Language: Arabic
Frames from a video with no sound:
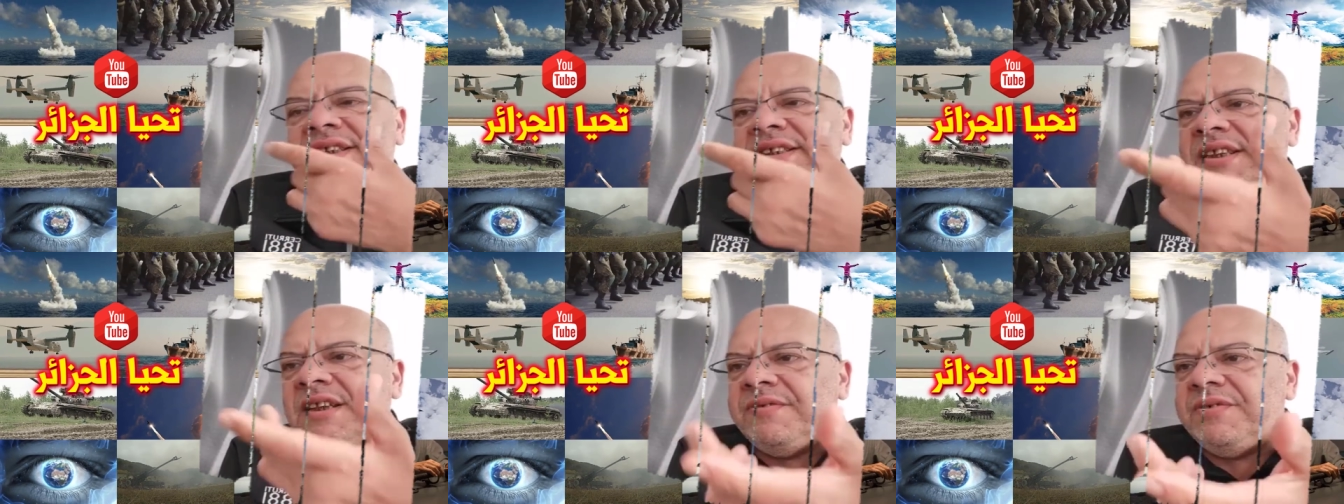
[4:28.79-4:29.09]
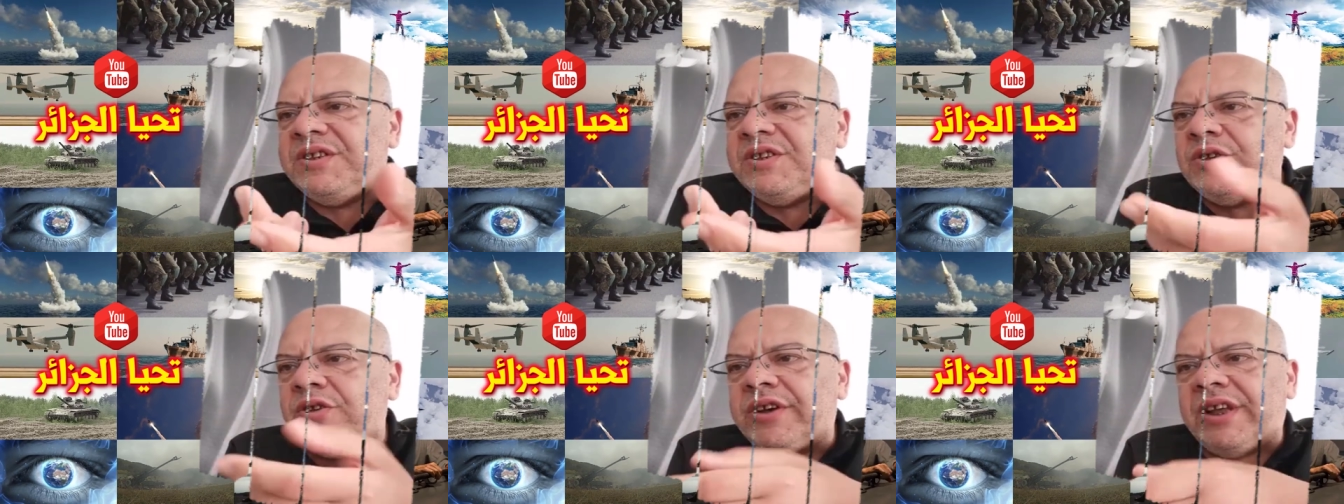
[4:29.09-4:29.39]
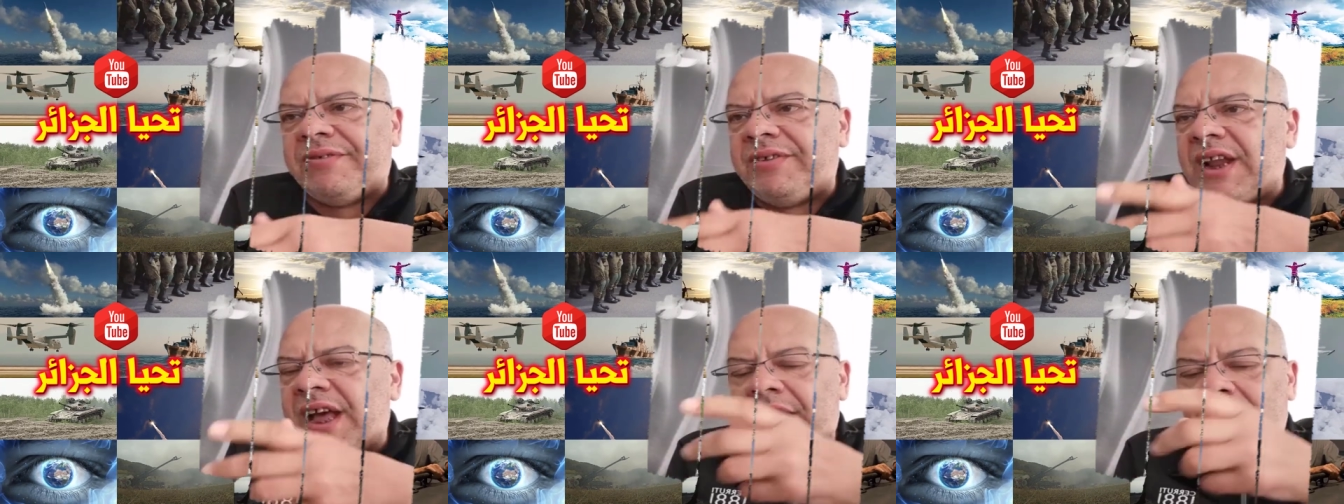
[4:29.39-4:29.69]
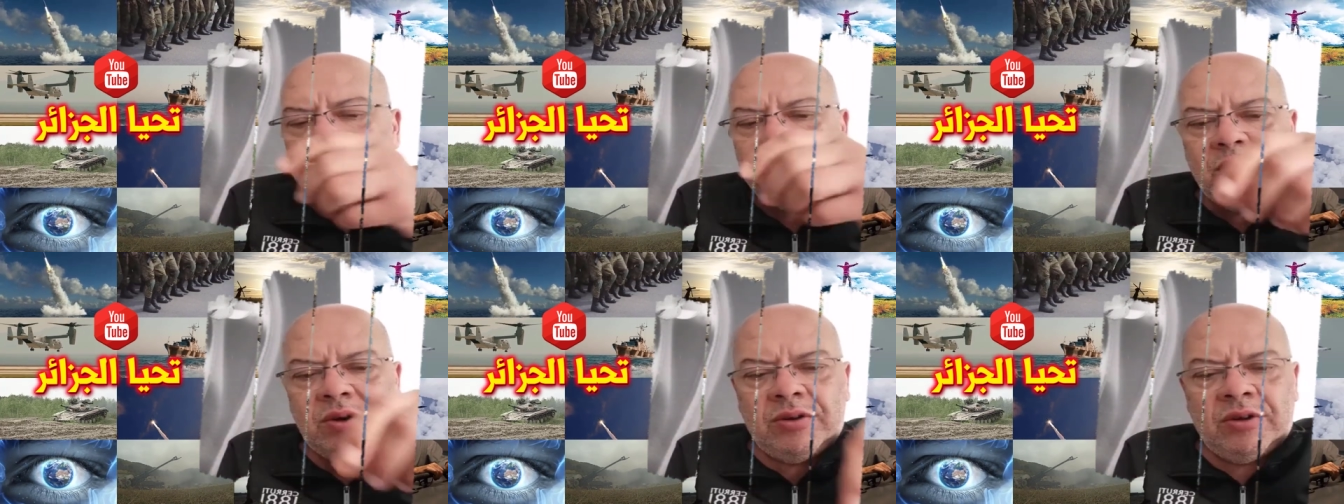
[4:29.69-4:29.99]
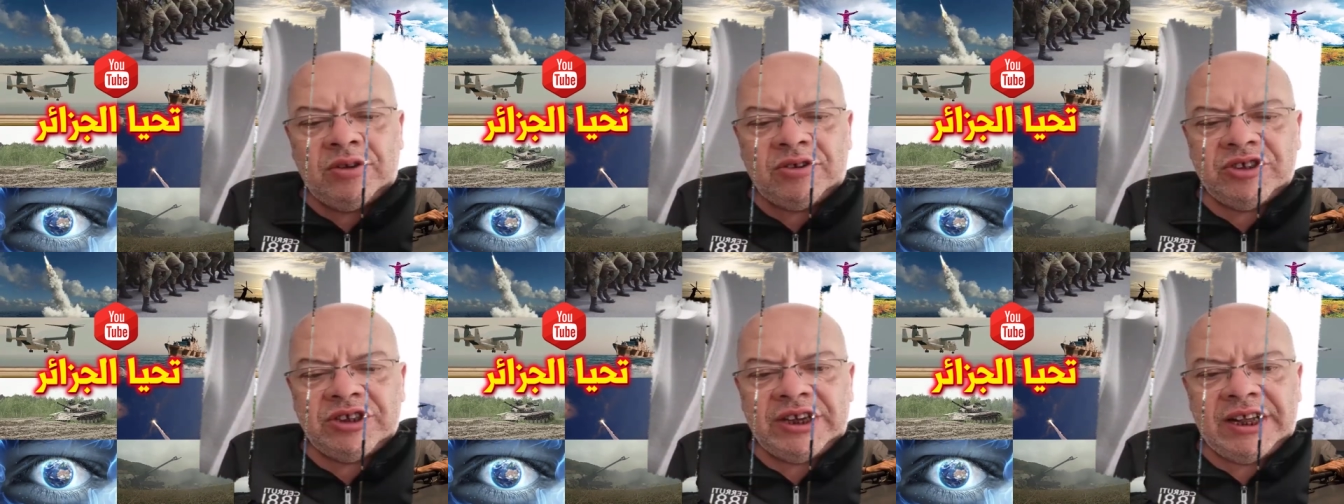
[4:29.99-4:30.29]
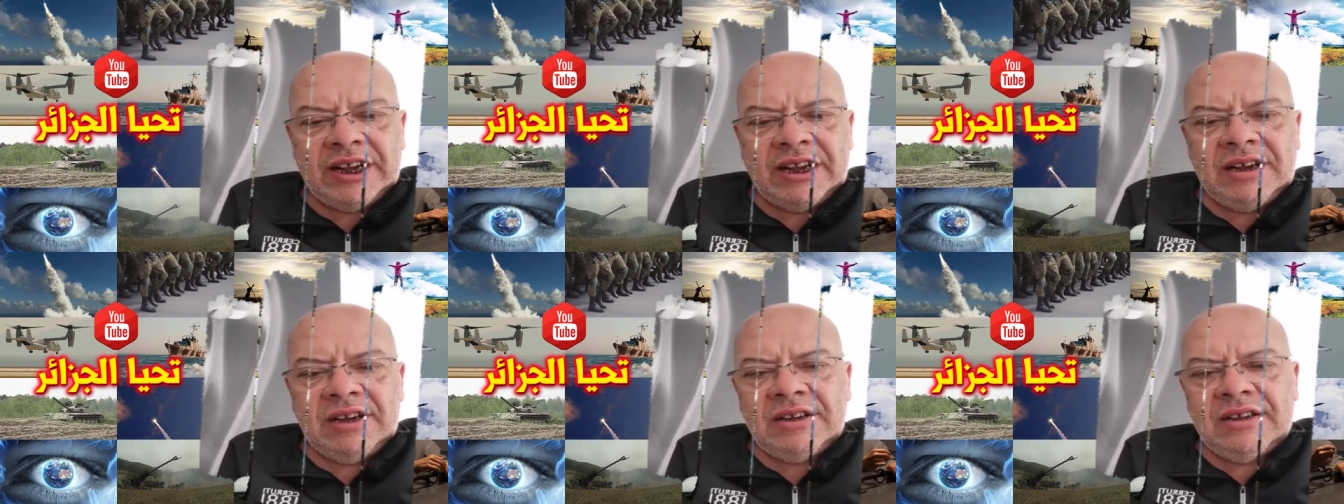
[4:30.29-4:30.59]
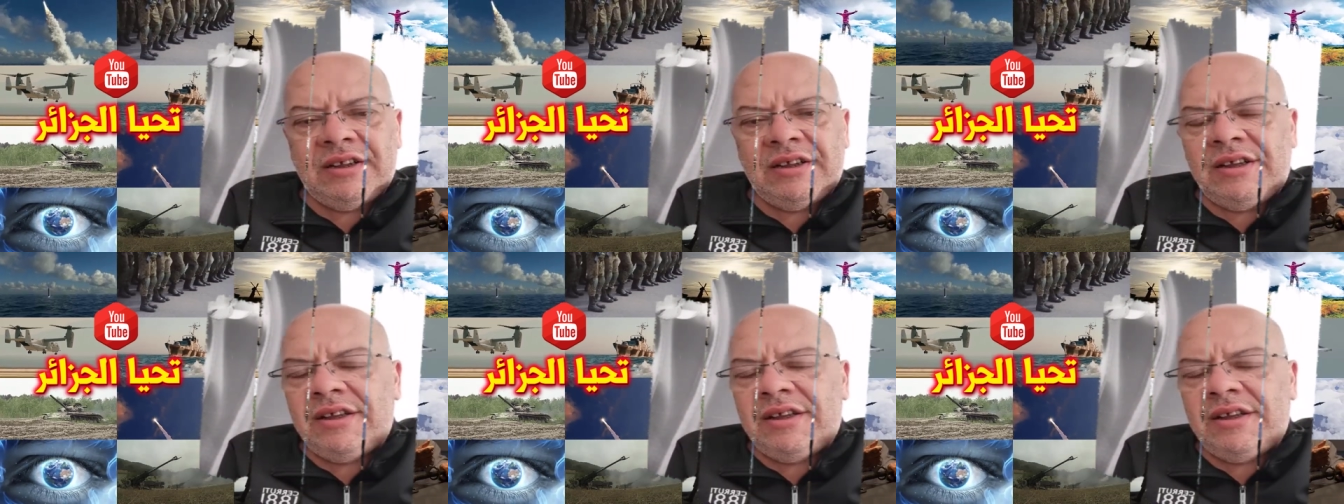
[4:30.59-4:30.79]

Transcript: لي سيرفيس سكري في العالم بكل اون جينيرال